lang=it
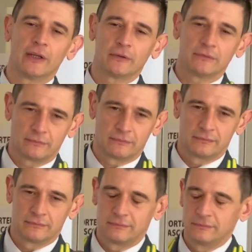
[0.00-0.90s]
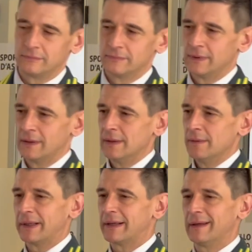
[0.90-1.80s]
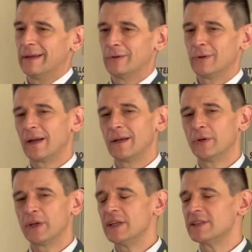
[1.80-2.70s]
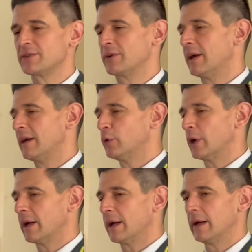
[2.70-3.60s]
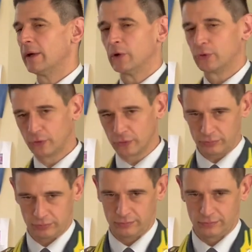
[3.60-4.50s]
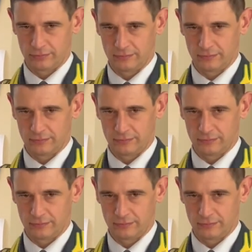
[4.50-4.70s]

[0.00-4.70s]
tecnici, ma capire oggi che se tutti ad esempio